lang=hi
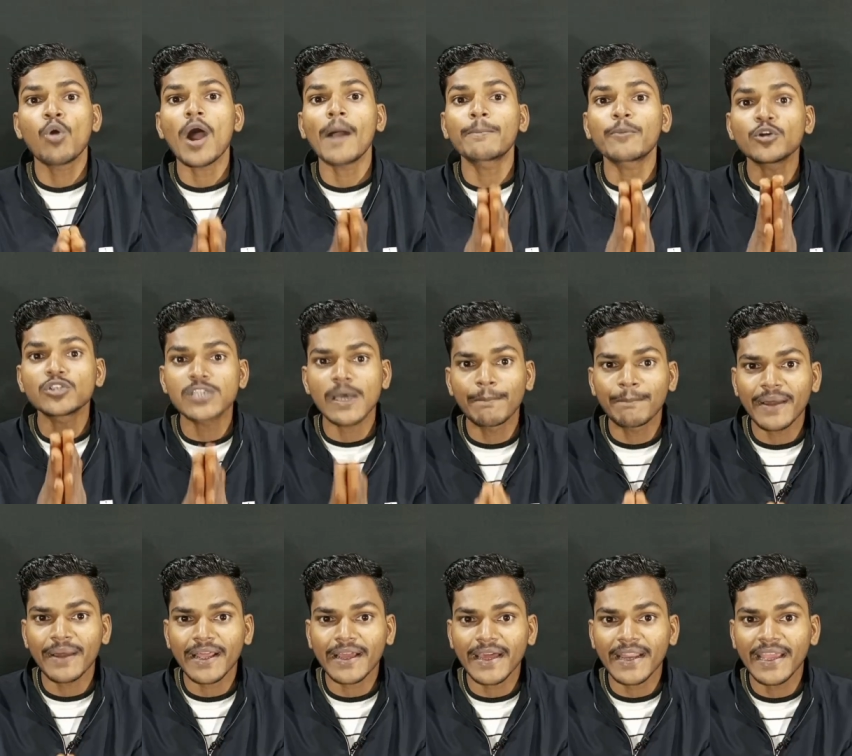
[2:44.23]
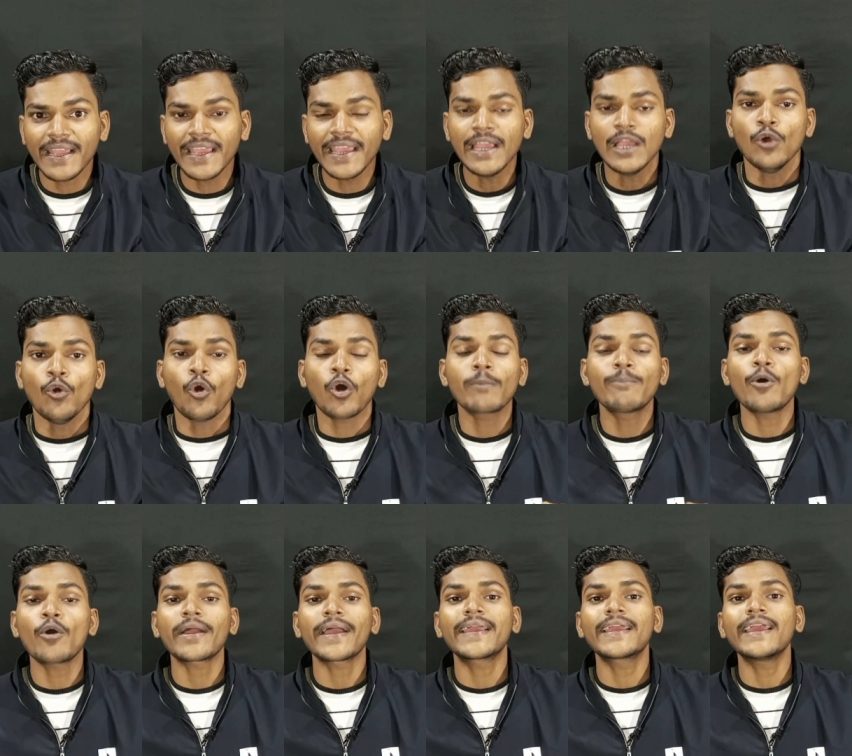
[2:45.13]
वो आपको संपर्क करेंगे और
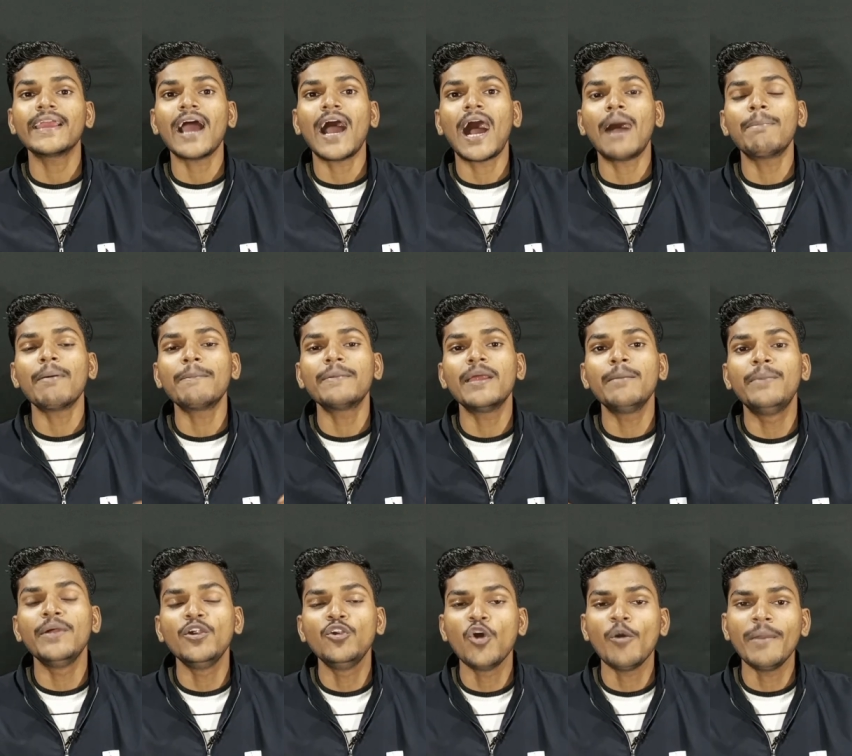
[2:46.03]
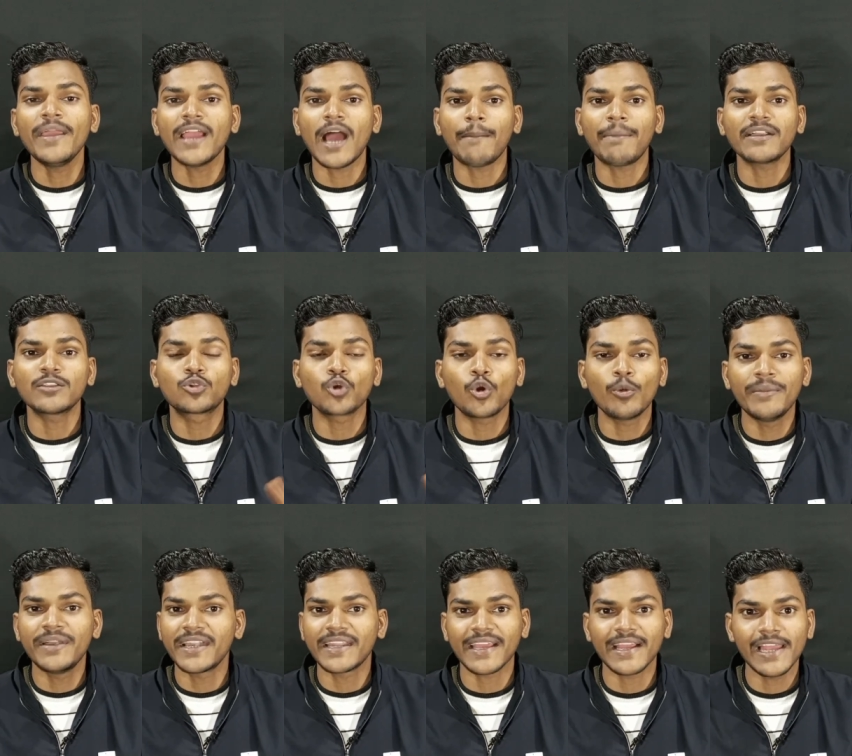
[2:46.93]
वो कहेंगे आप अपने वीडियो में यहाँ पर दो
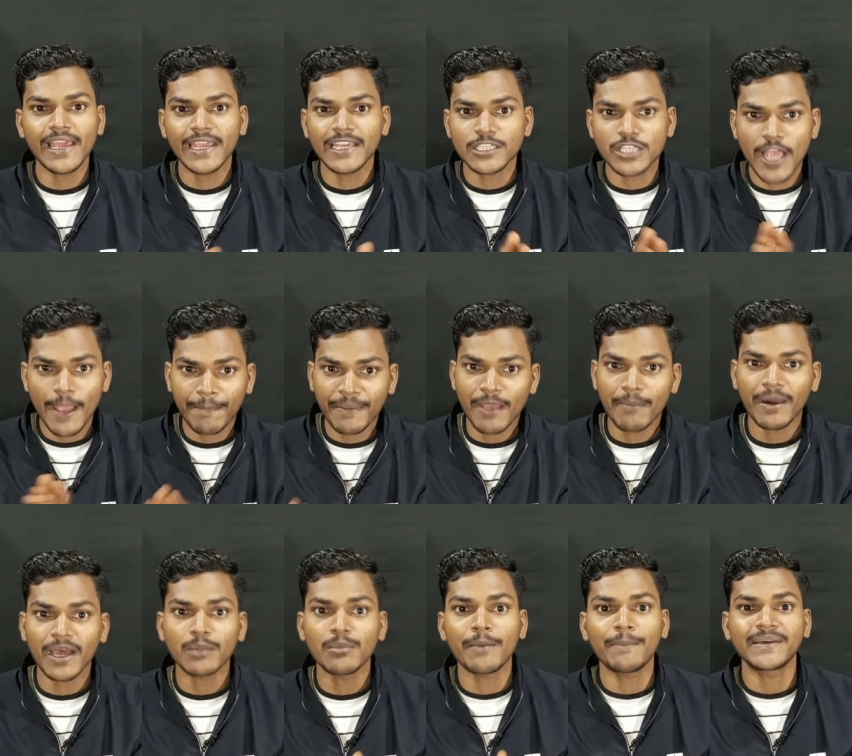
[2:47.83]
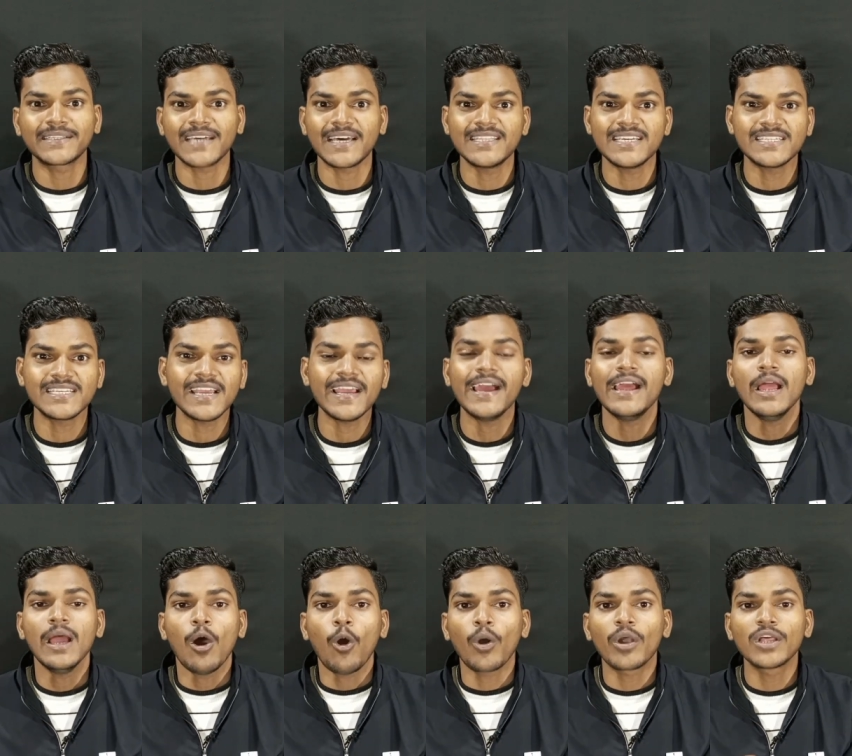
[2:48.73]
मिनट के लिए इस ऐप के बारे में बता दीजिए
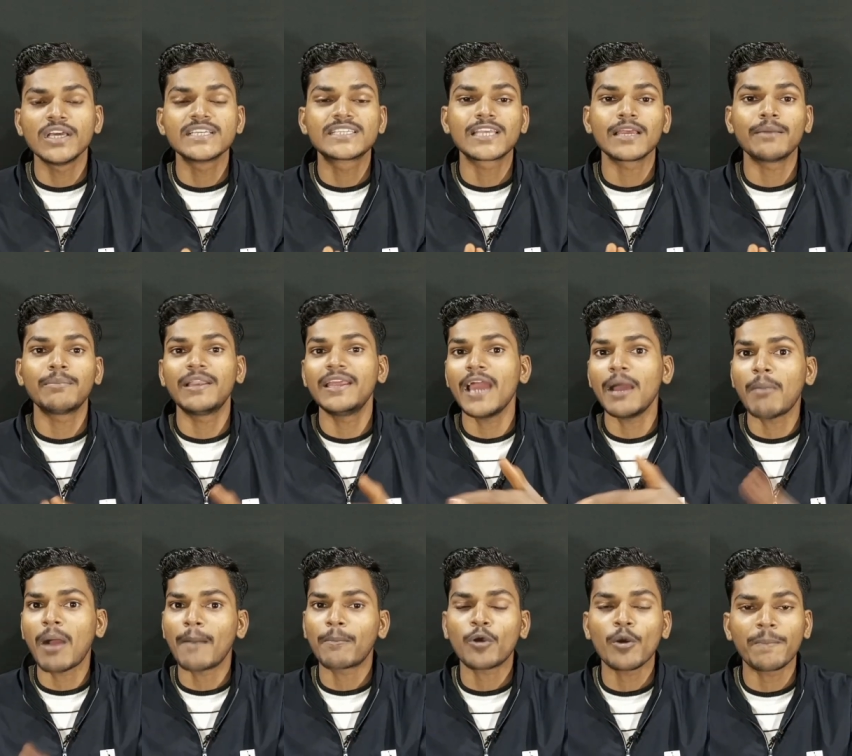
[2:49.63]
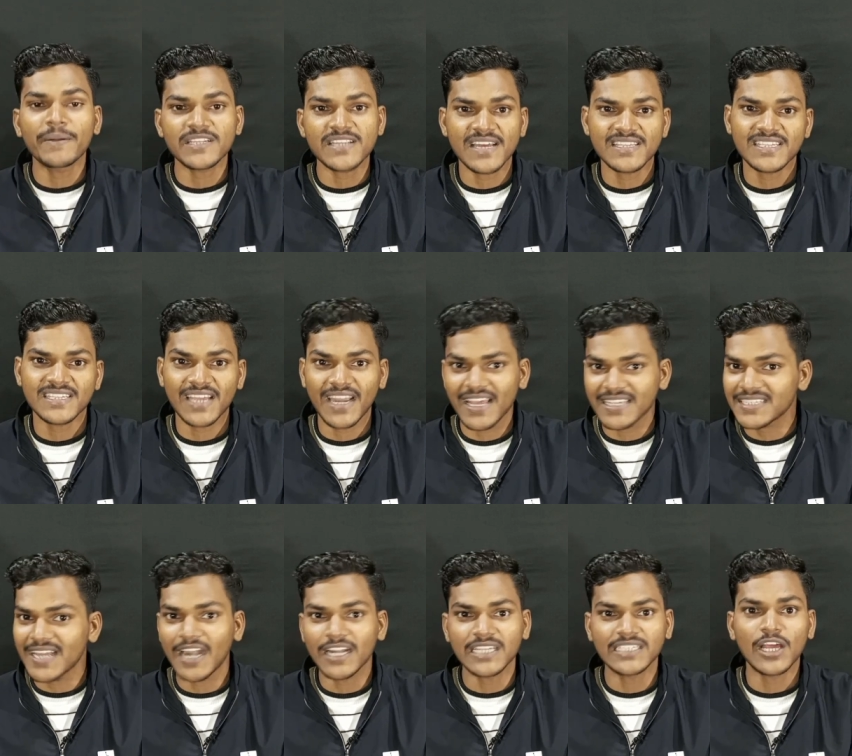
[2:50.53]
और इसके लिए हम आपको पचास हजार या
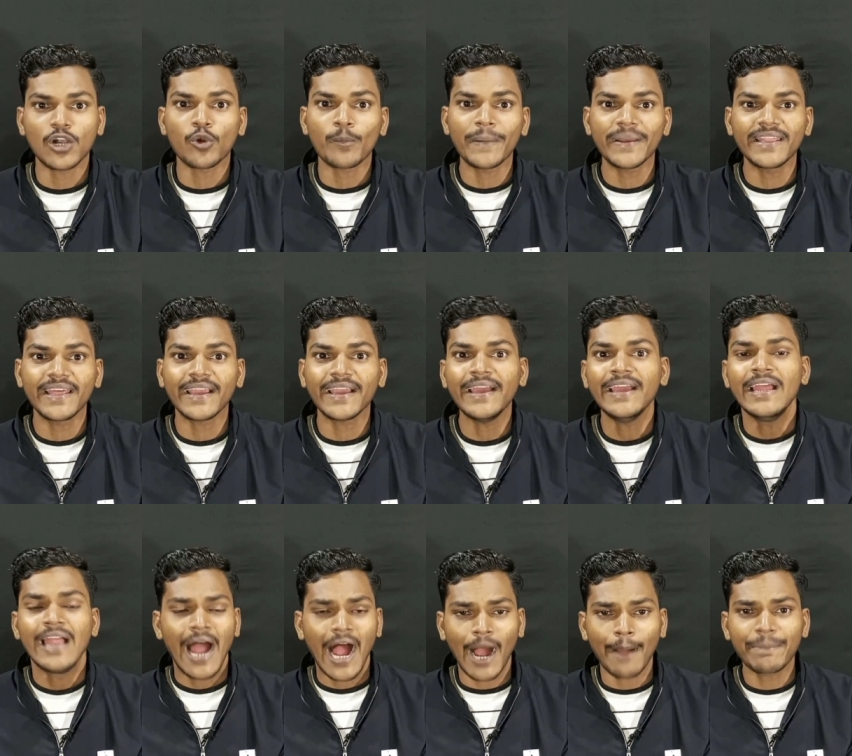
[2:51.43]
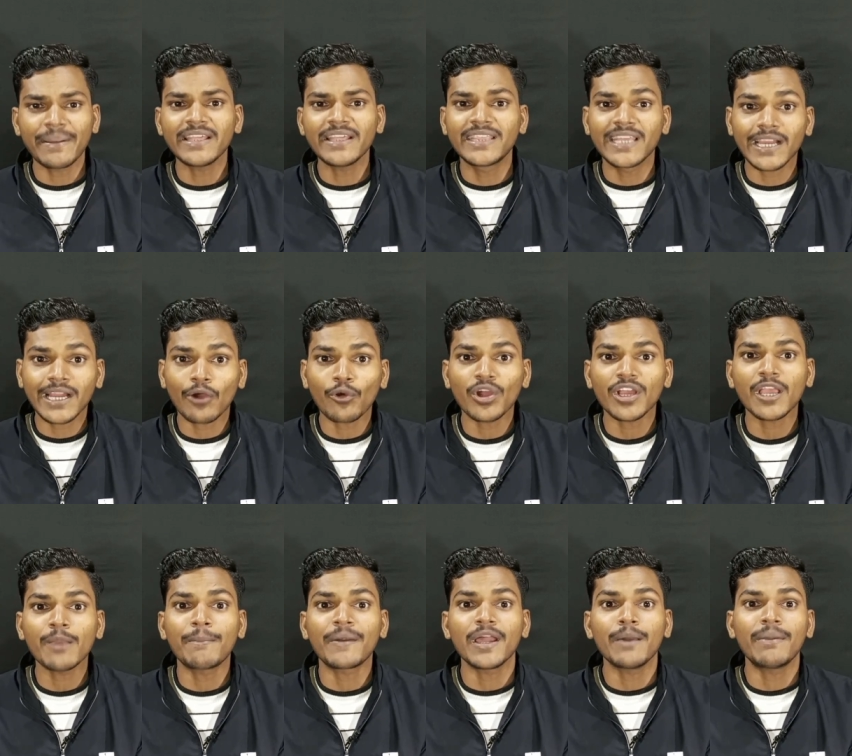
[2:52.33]
साठ हजार रुपए देंगे आपने देखा होगा
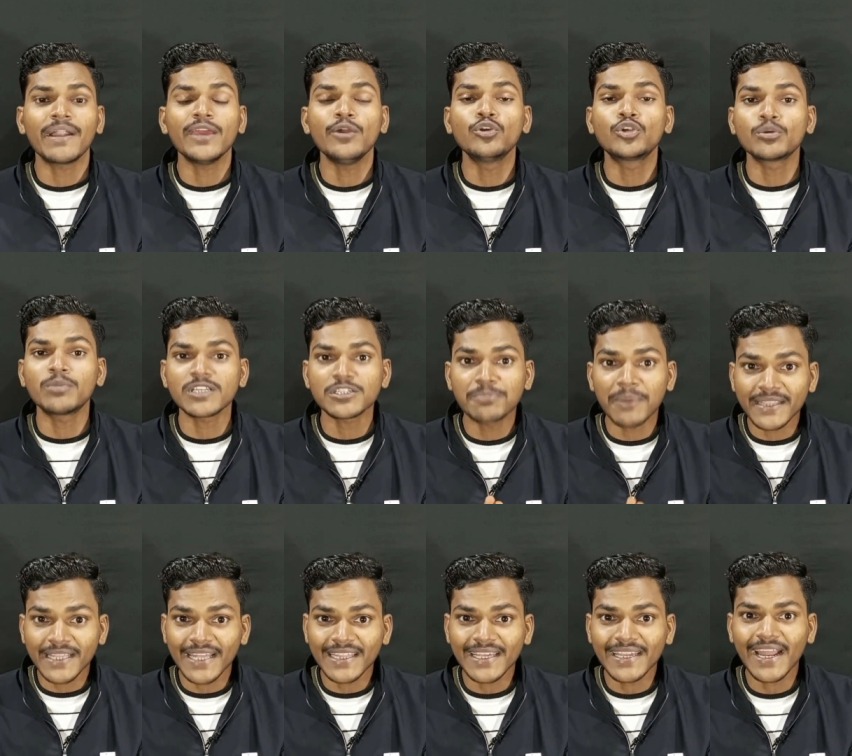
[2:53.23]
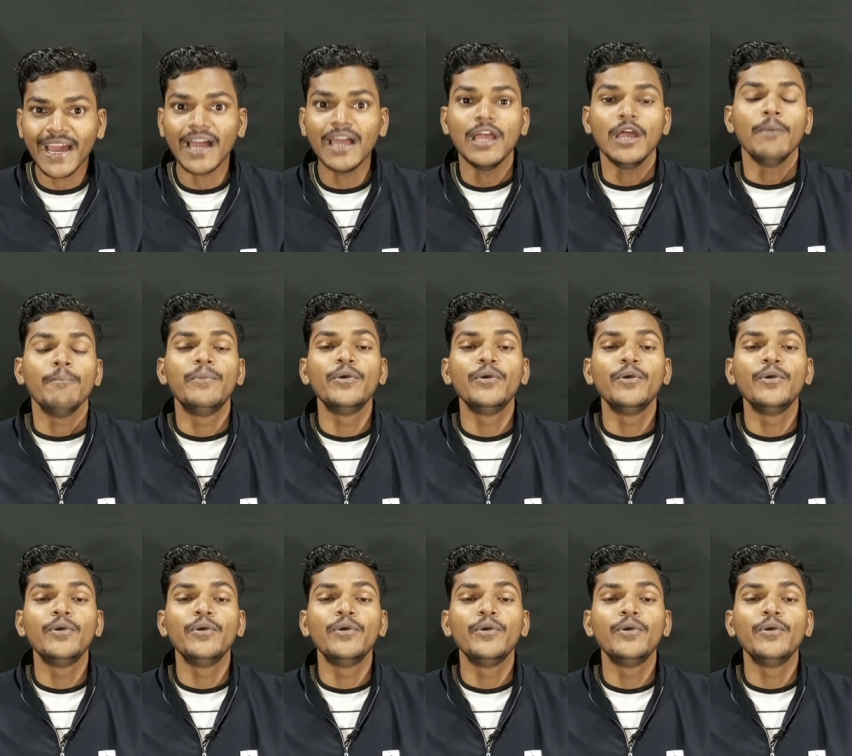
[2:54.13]
कि बड़े बड़े यूट्यूबर्स बताते हैं ना